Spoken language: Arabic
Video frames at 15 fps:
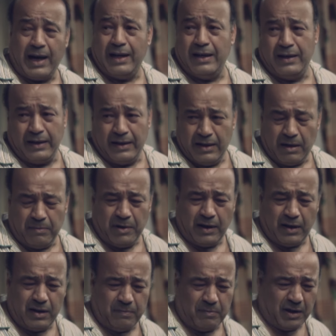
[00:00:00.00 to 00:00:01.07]
عليك النبأ
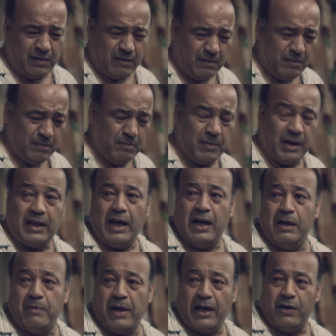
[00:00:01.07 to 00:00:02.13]
أختي
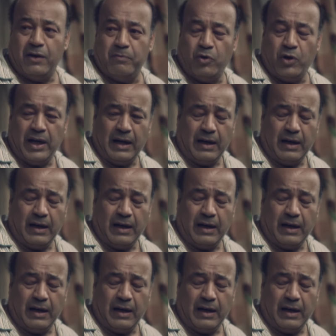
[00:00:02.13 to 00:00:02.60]
متقلبة على الموال